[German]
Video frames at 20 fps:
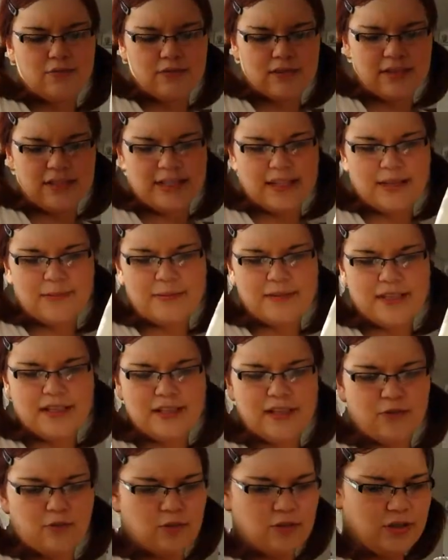Und das hat aber
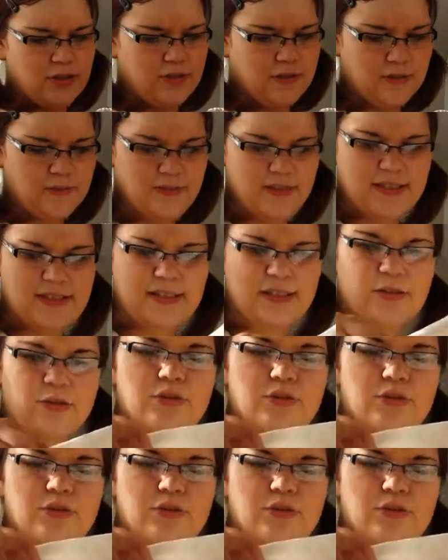dann hier unten, was ich